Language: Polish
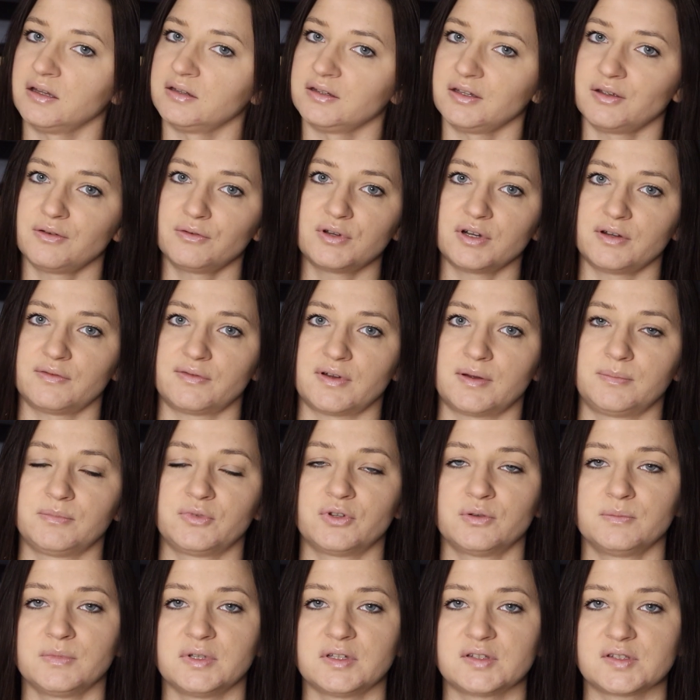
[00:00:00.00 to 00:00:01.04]
nie ukrywam,
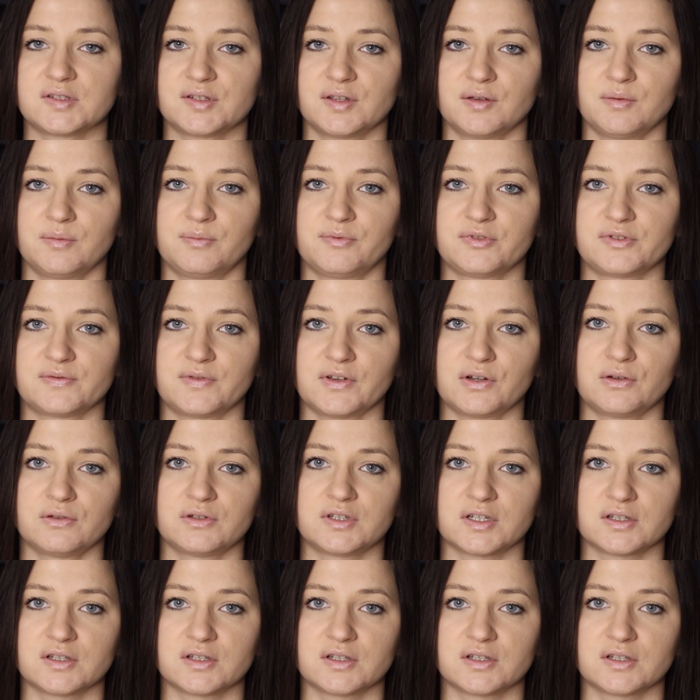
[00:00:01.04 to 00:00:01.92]
to miejsce swego